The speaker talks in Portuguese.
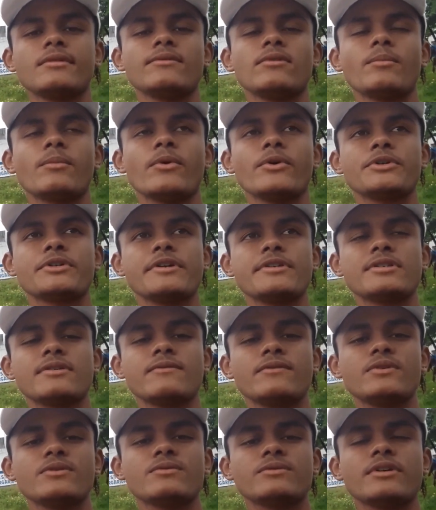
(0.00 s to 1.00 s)
Vou postar esse
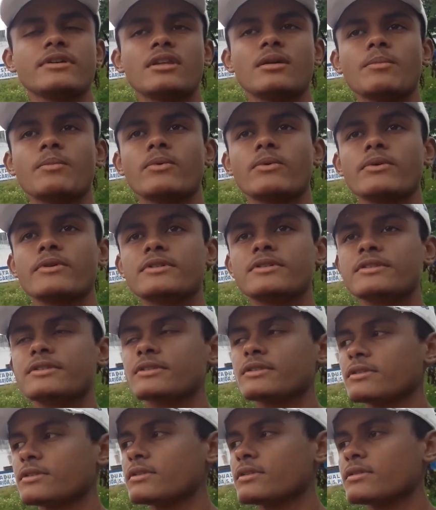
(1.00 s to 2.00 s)
vídeo um dia depois.
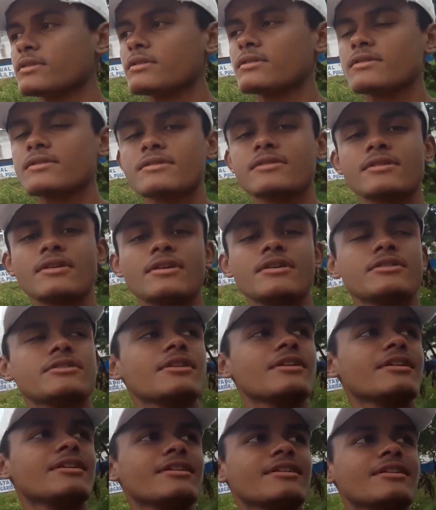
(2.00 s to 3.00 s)

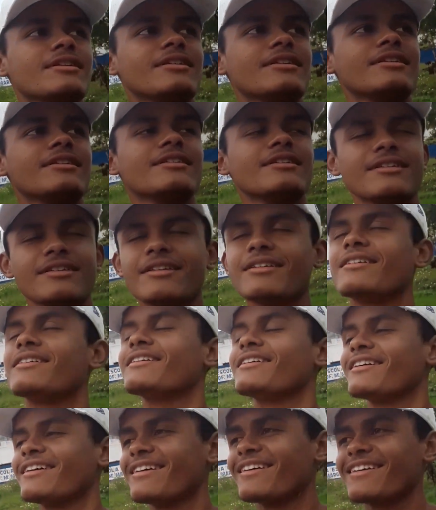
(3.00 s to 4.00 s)
Sexta.
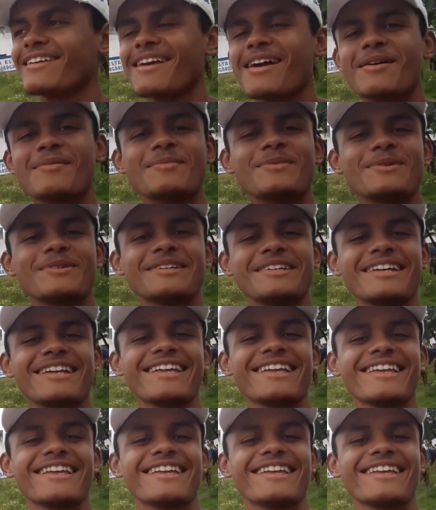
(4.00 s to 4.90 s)
Ah, pô. É.